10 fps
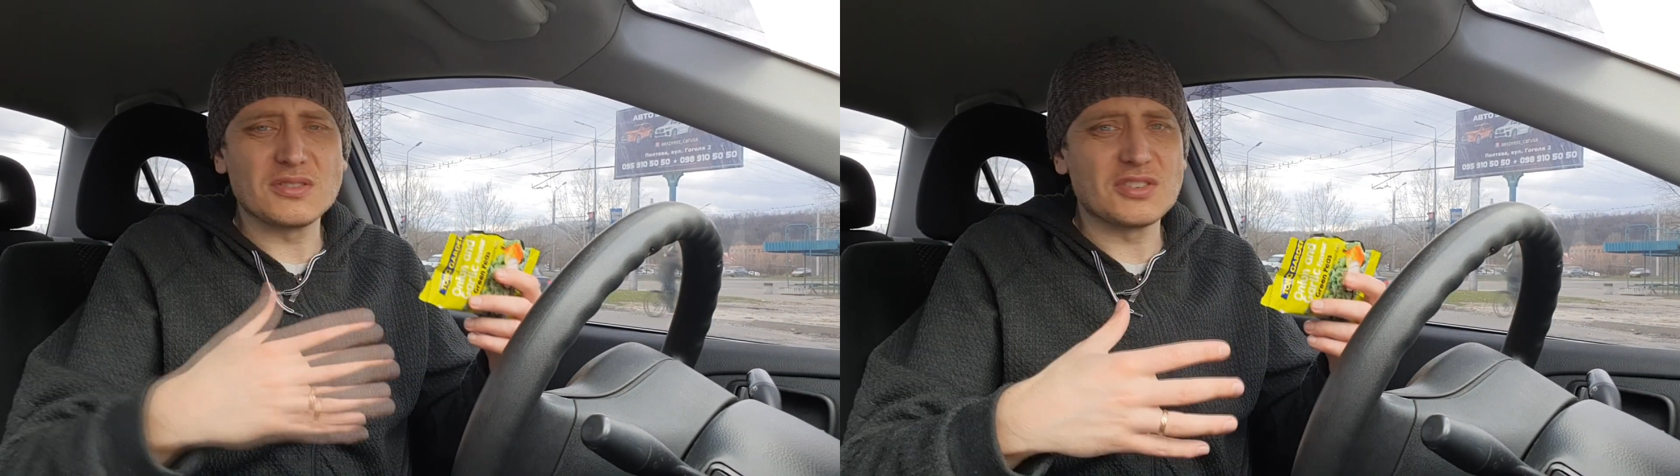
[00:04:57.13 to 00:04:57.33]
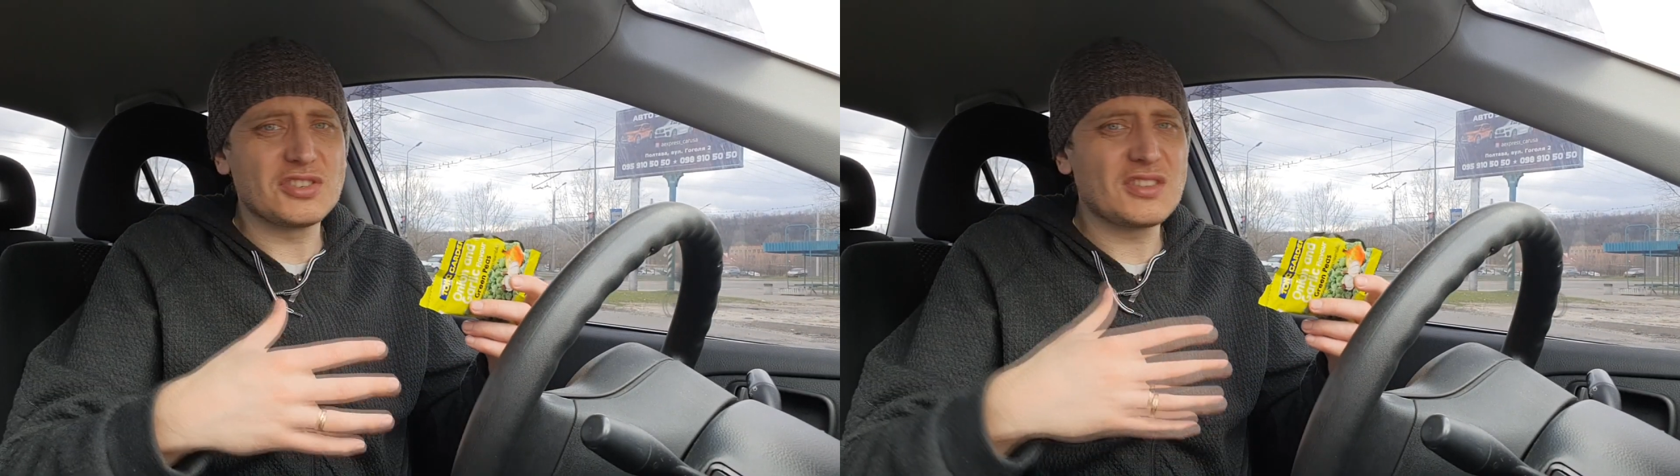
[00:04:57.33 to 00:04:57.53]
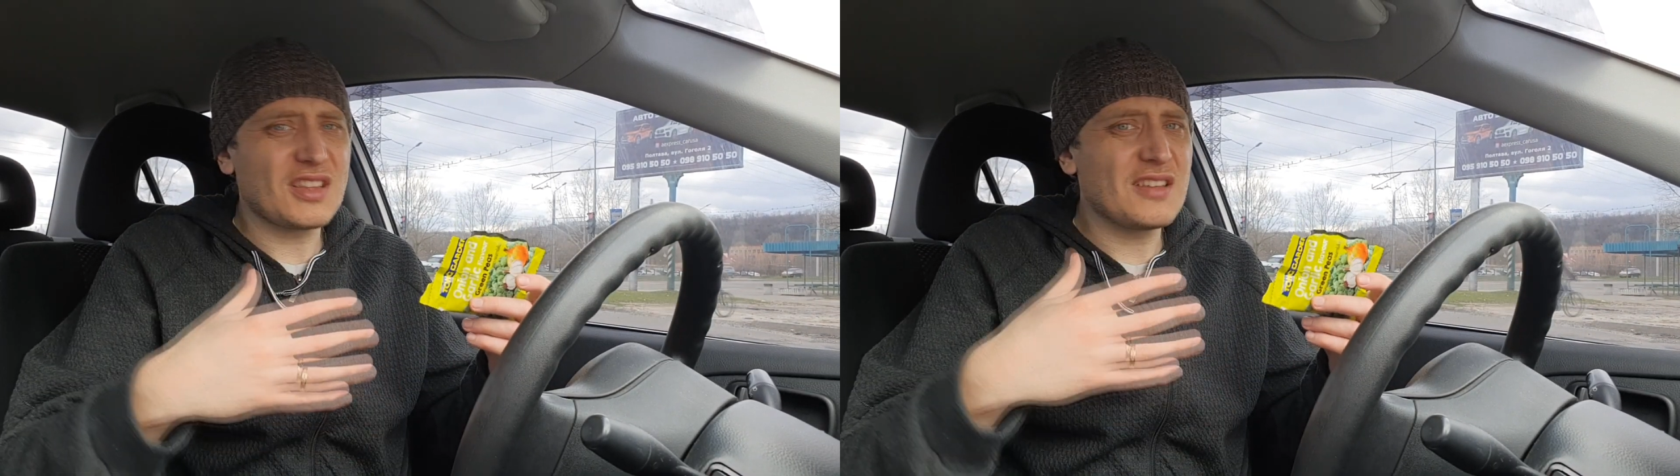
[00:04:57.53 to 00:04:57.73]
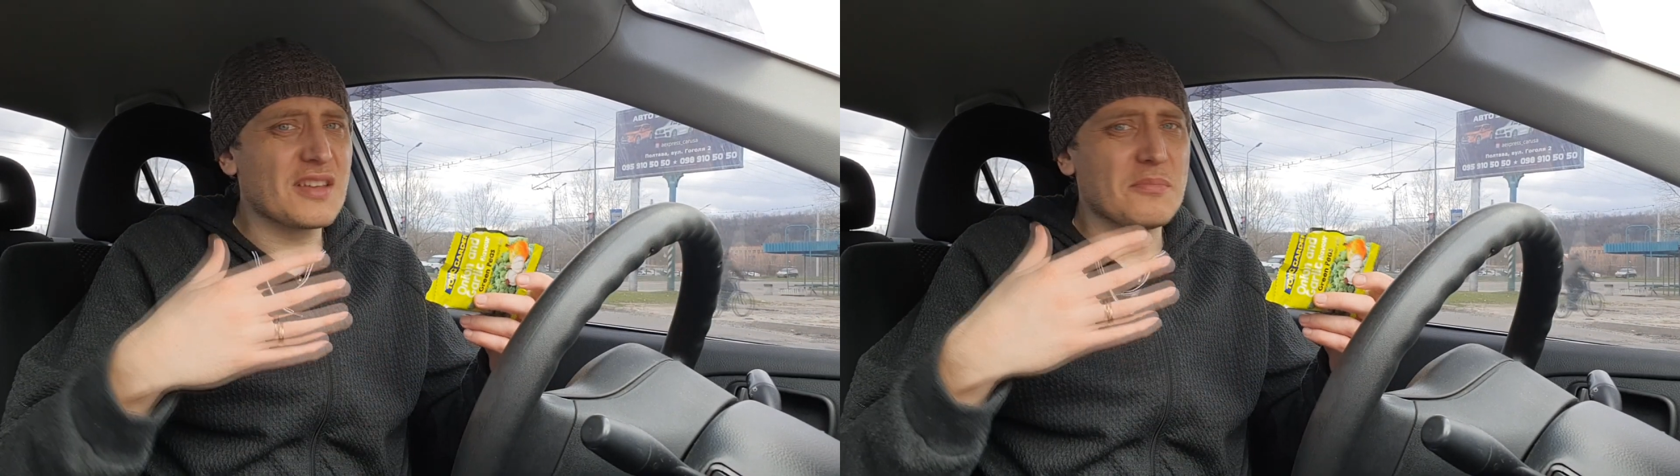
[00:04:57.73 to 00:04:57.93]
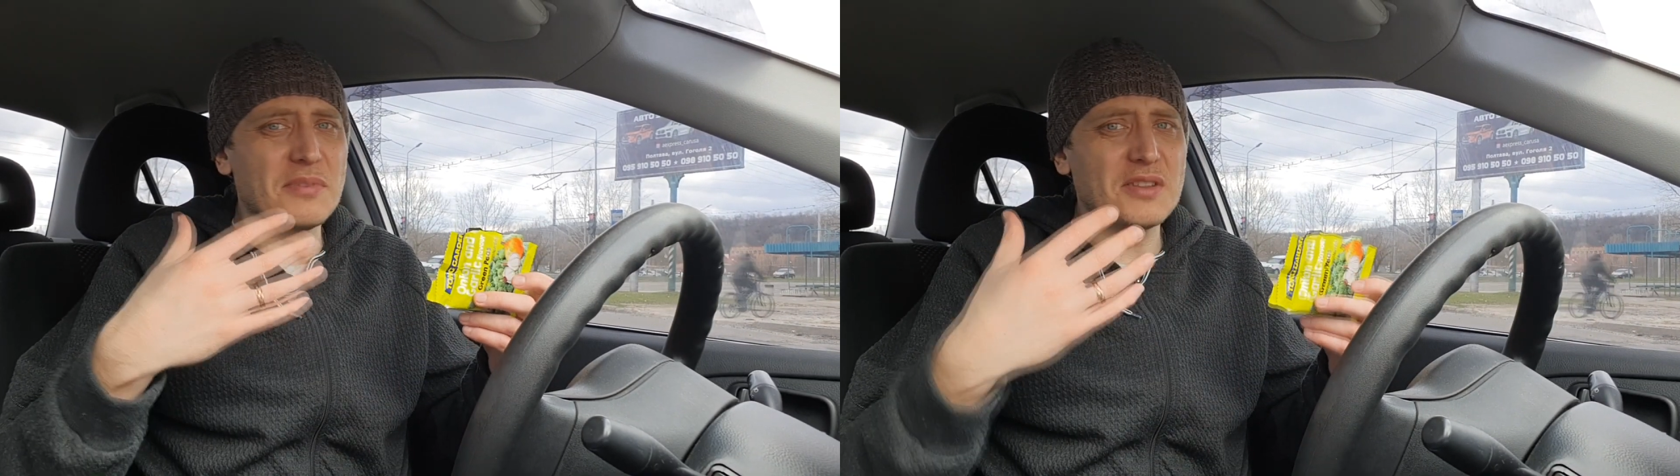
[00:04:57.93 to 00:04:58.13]

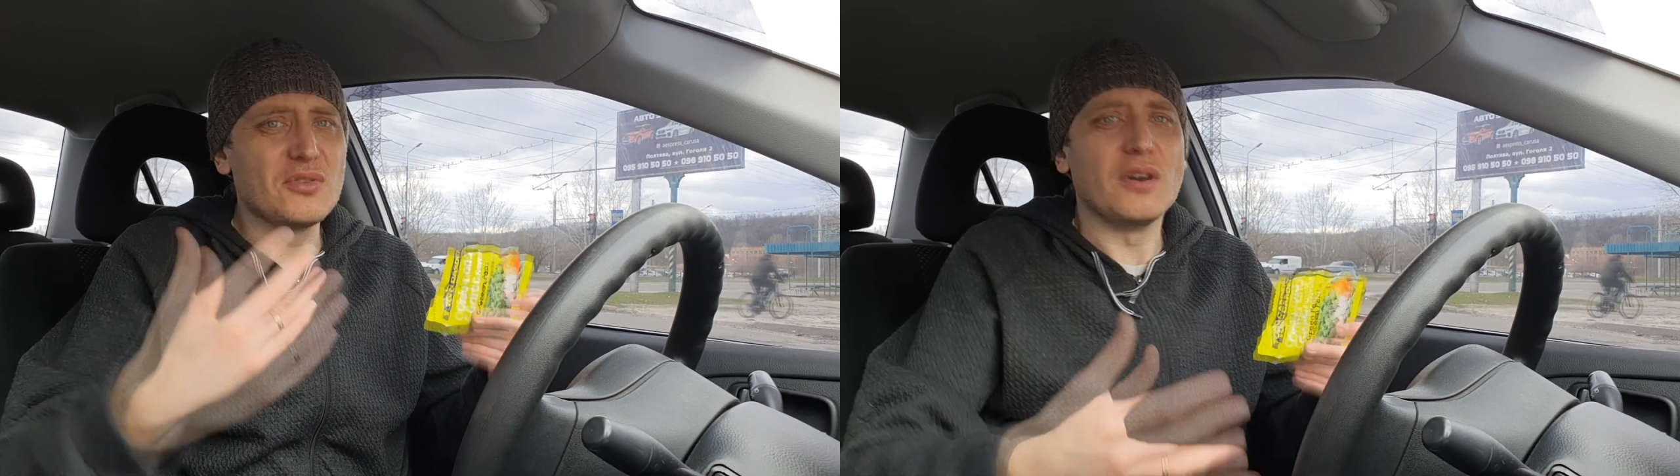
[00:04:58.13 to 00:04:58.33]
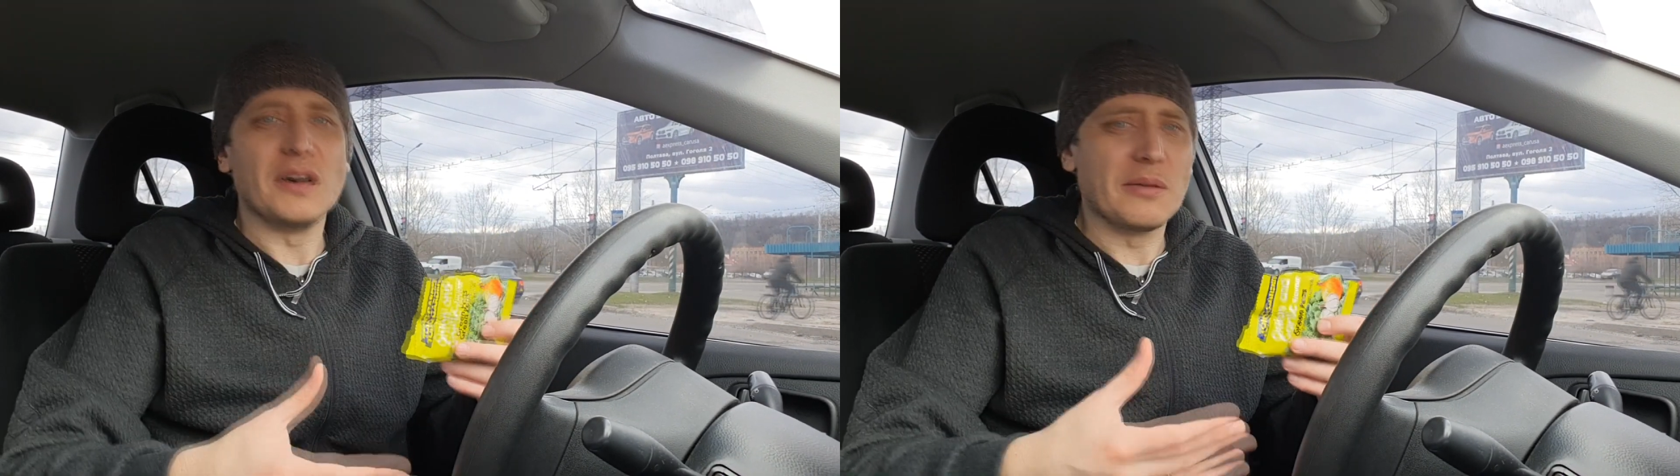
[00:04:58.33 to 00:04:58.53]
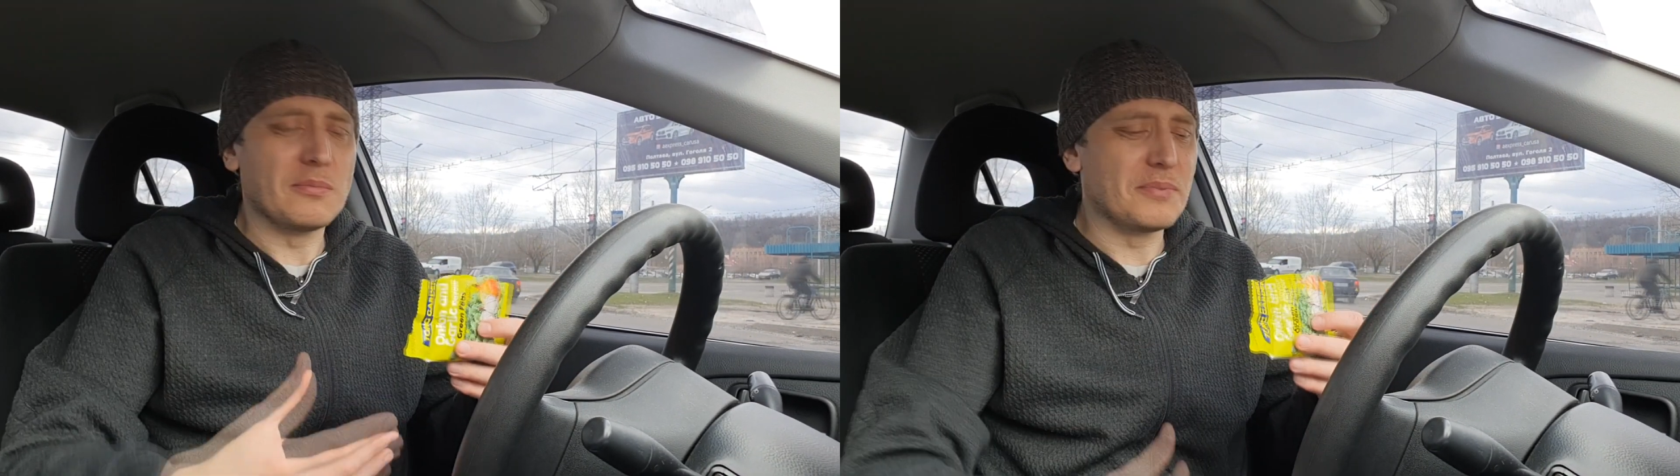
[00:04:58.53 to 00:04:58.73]
сочетание бредовое.